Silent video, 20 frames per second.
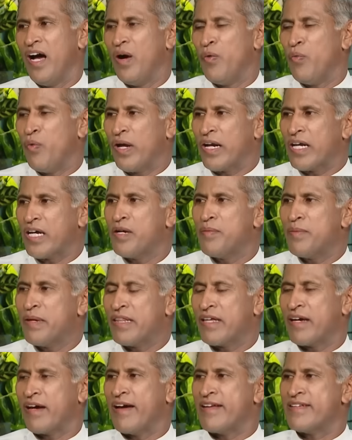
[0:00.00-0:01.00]
ఆ వర్క్
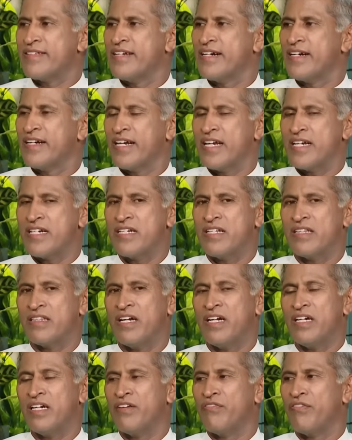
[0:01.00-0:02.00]
మీద కాన్సన్ట్రేషన్
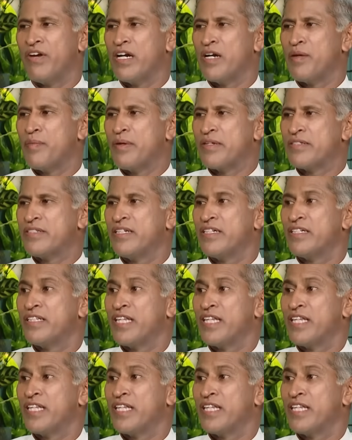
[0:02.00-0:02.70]
థర్టీ ఫార్టీ పర్సెంట్